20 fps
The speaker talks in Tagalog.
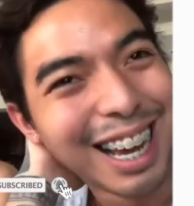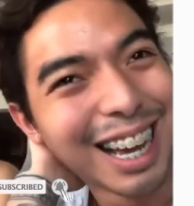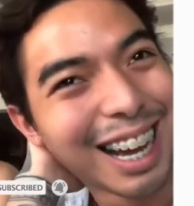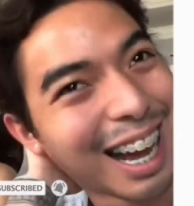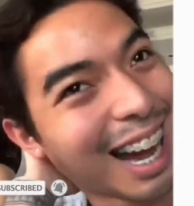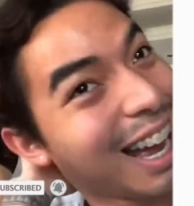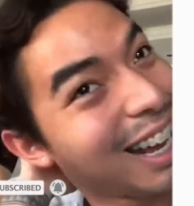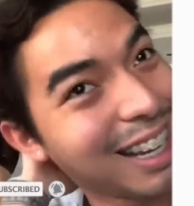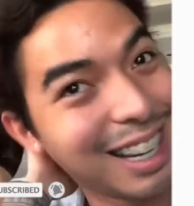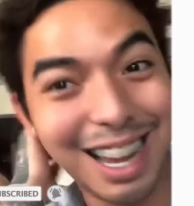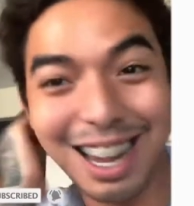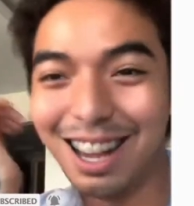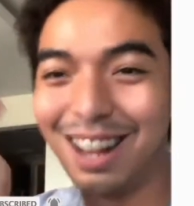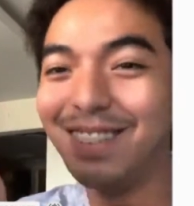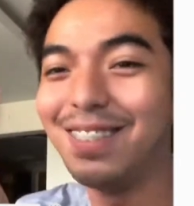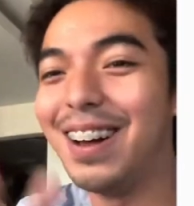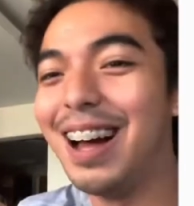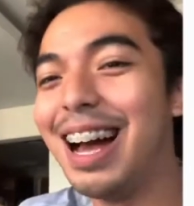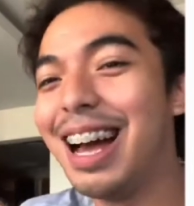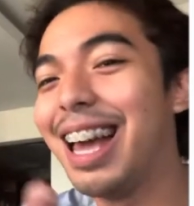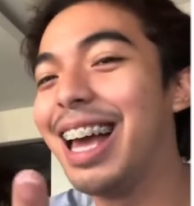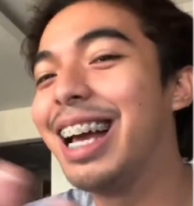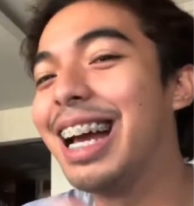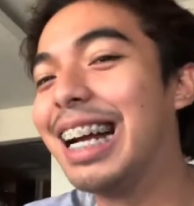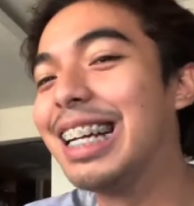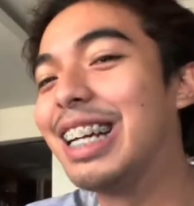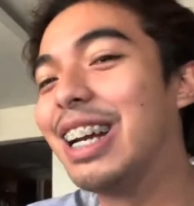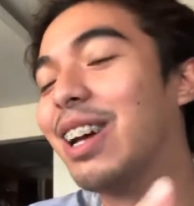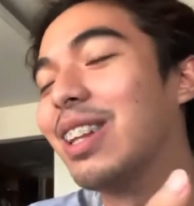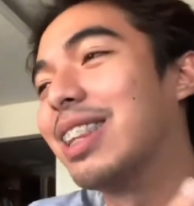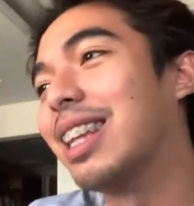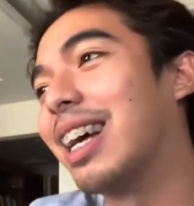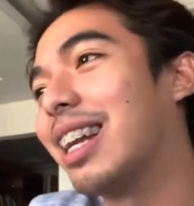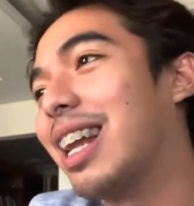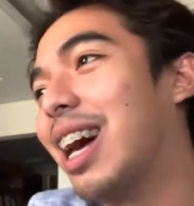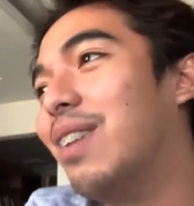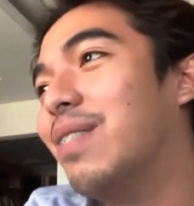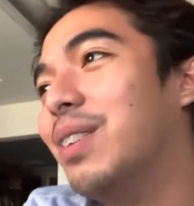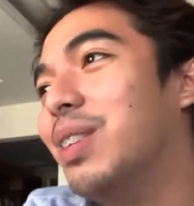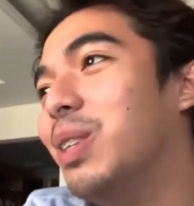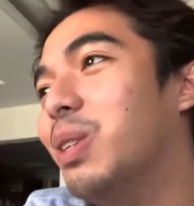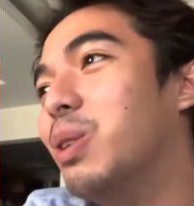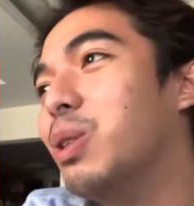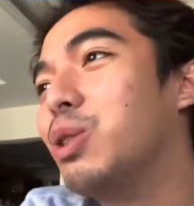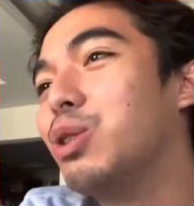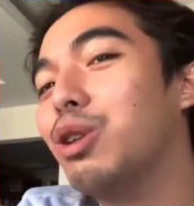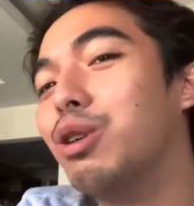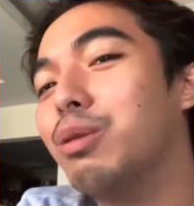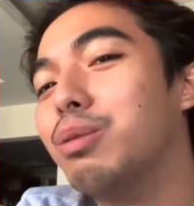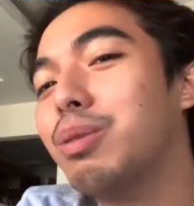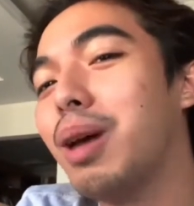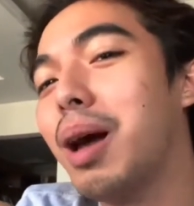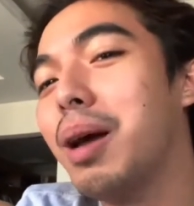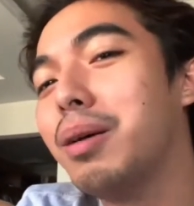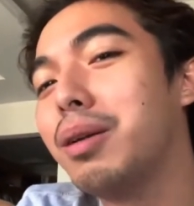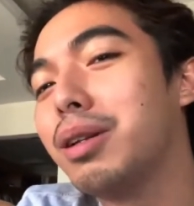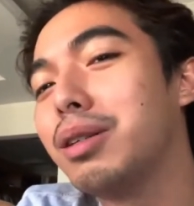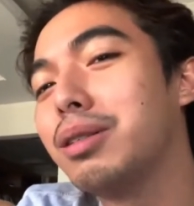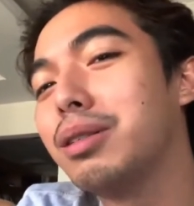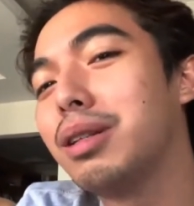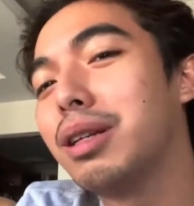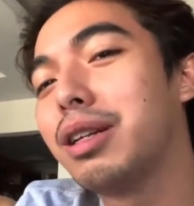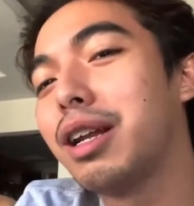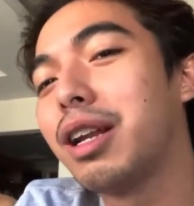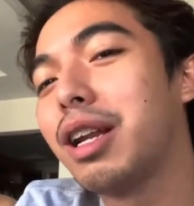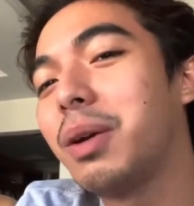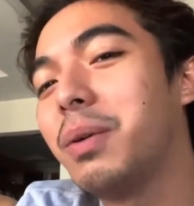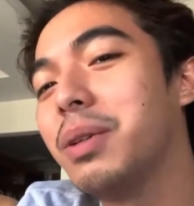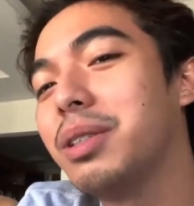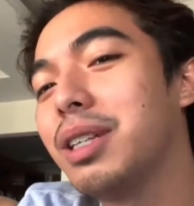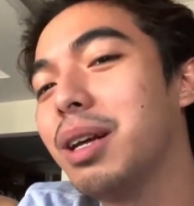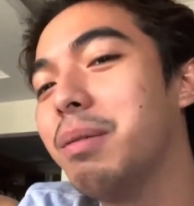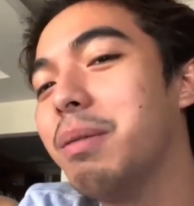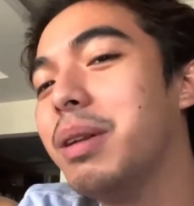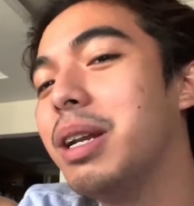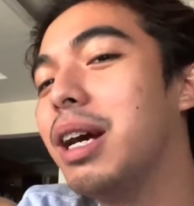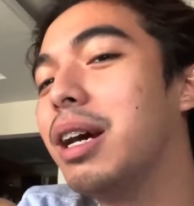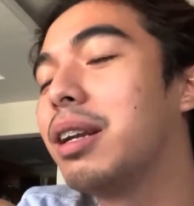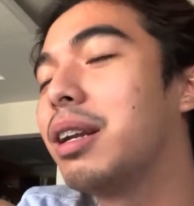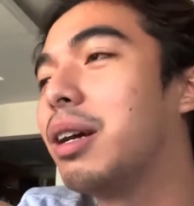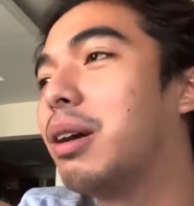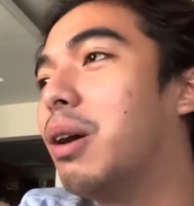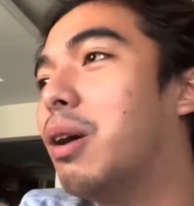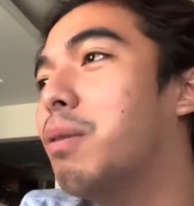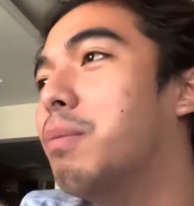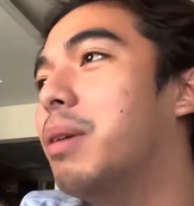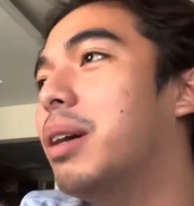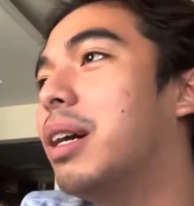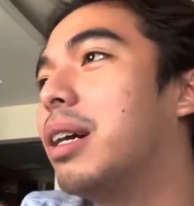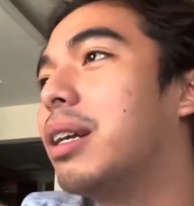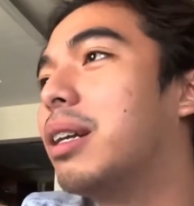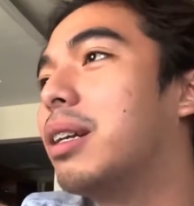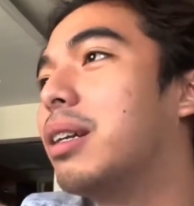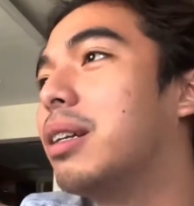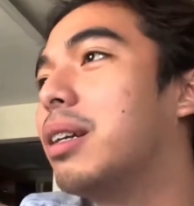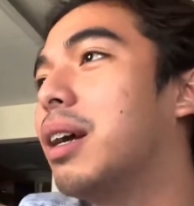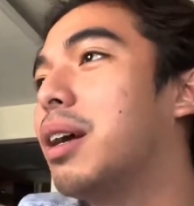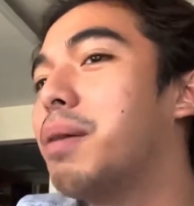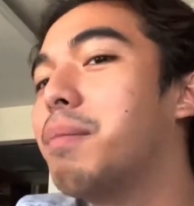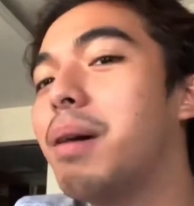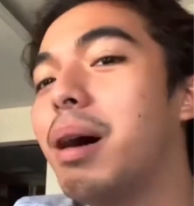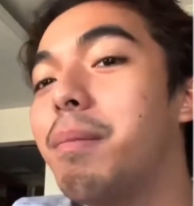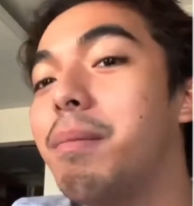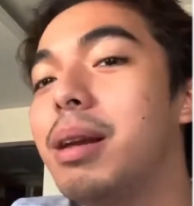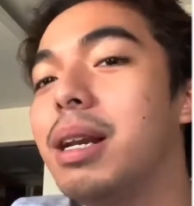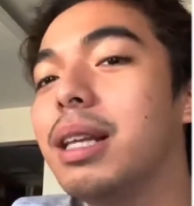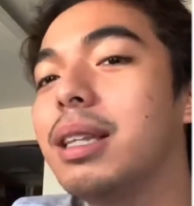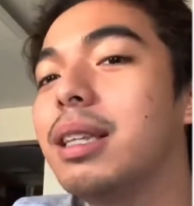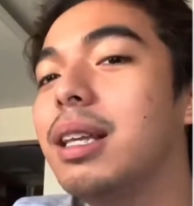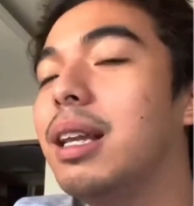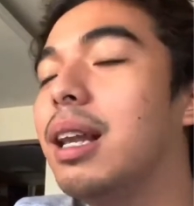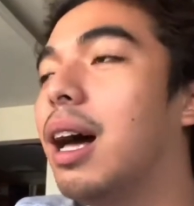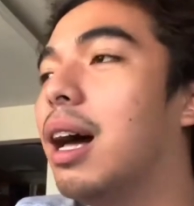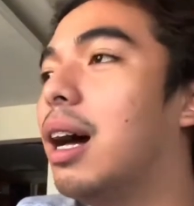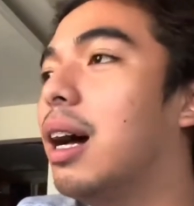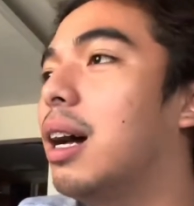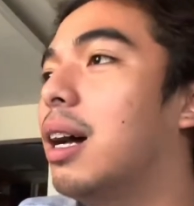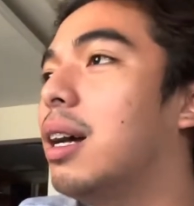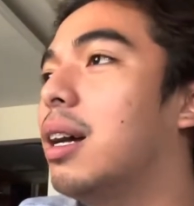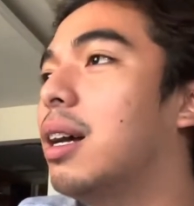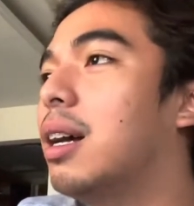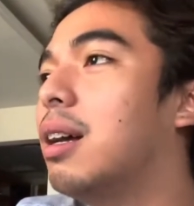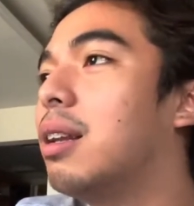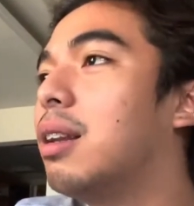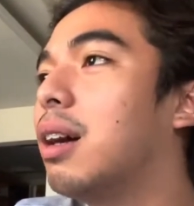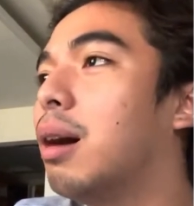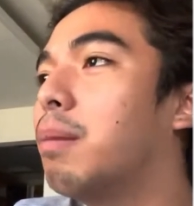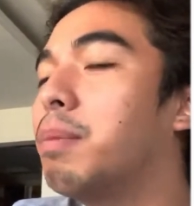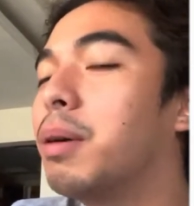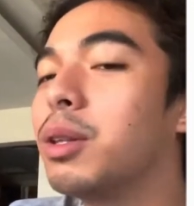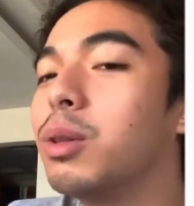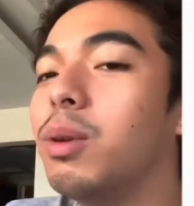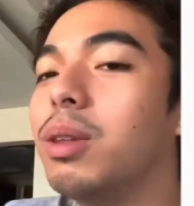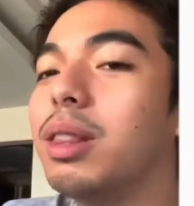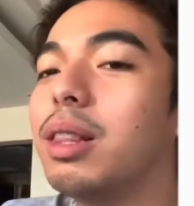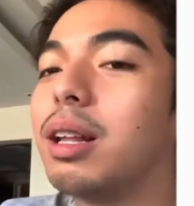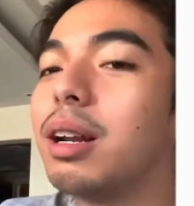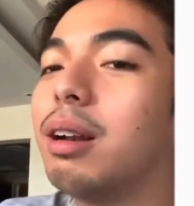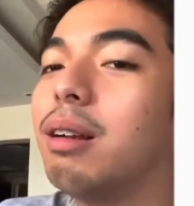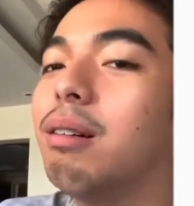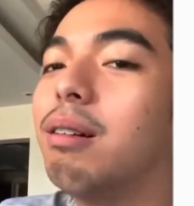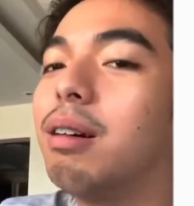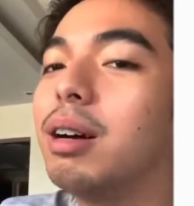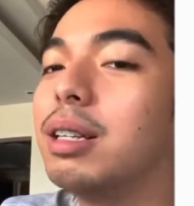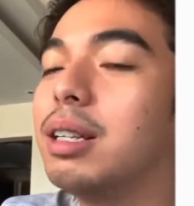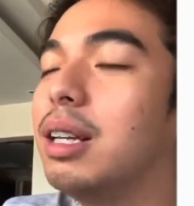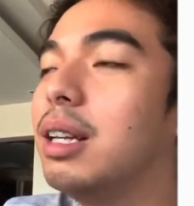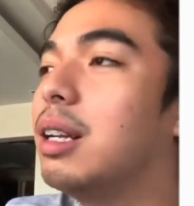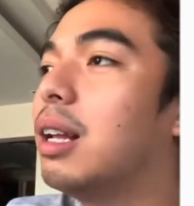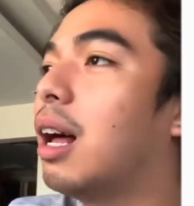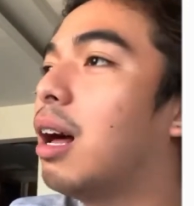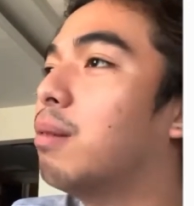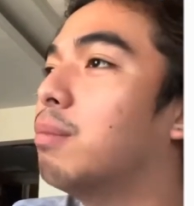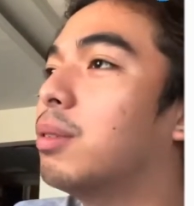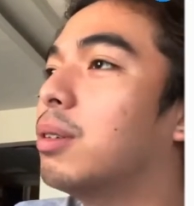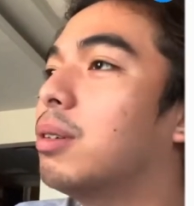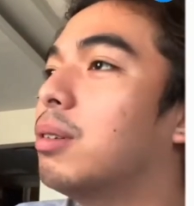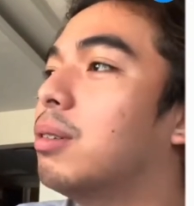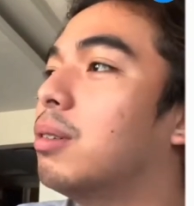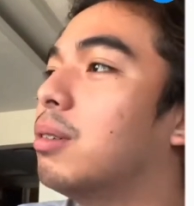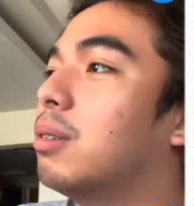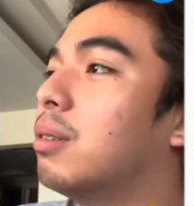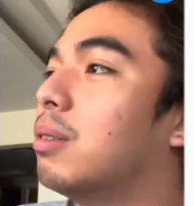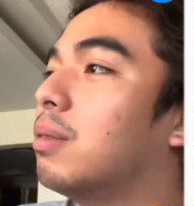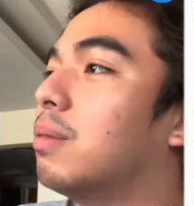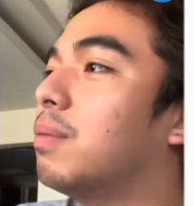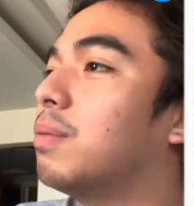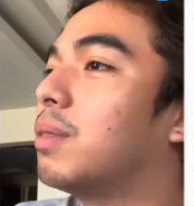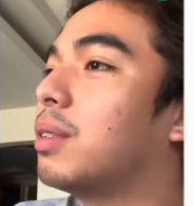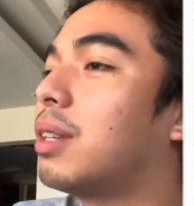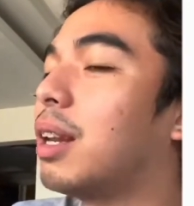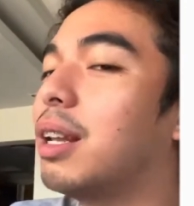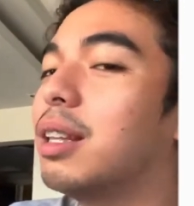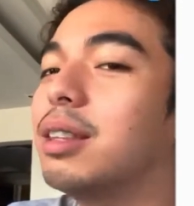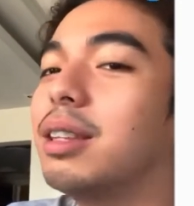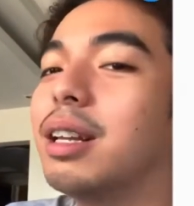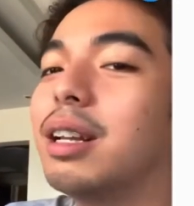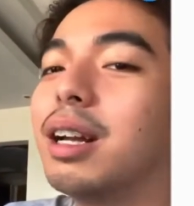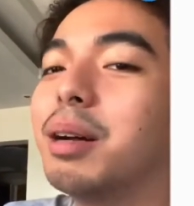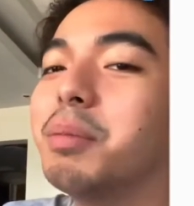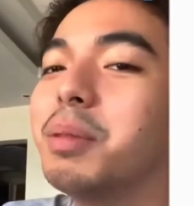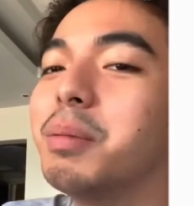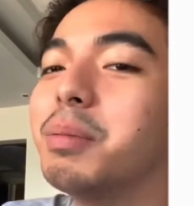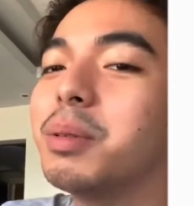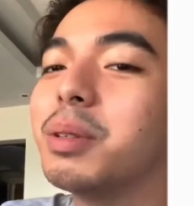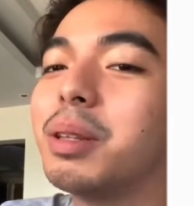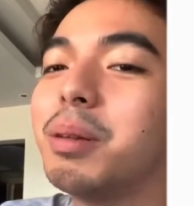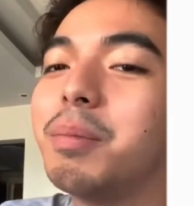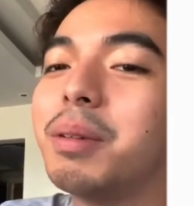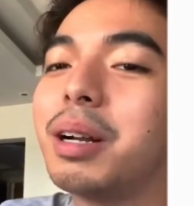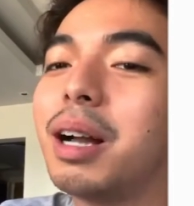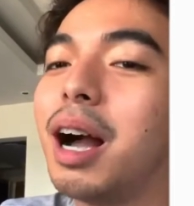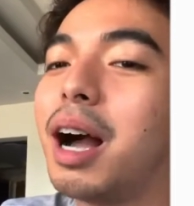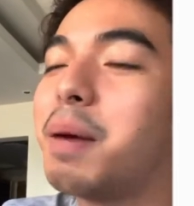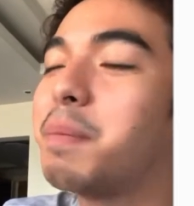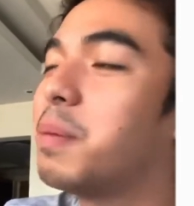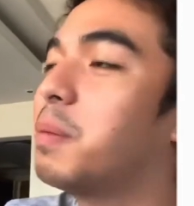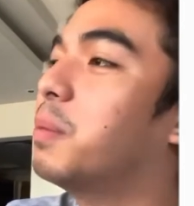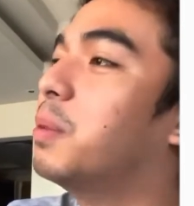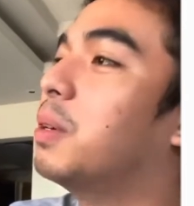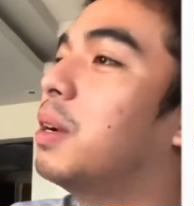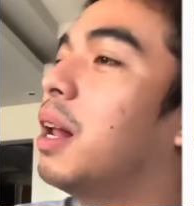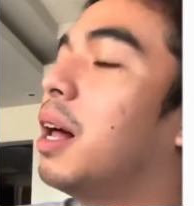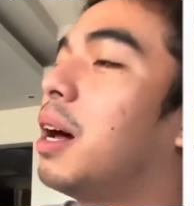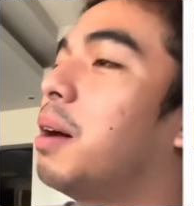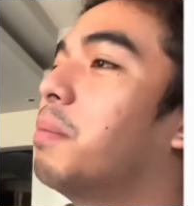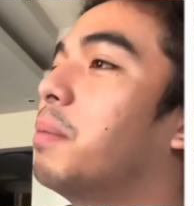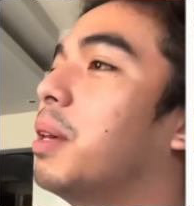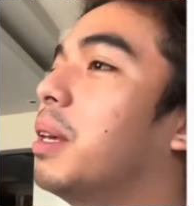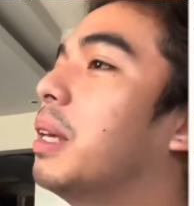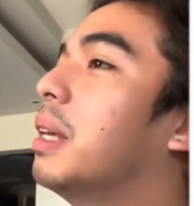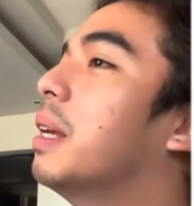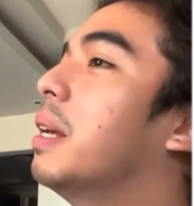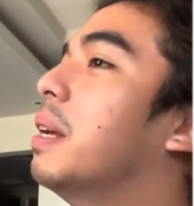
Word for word: Ngayon mga kaigan, kinontak namin YouTube. nag request kami ng recover. Eh, babalik nila. Nakapag-tweet na ako kanina. Sabi ko, trending kami. Puta, magkakape muna kami.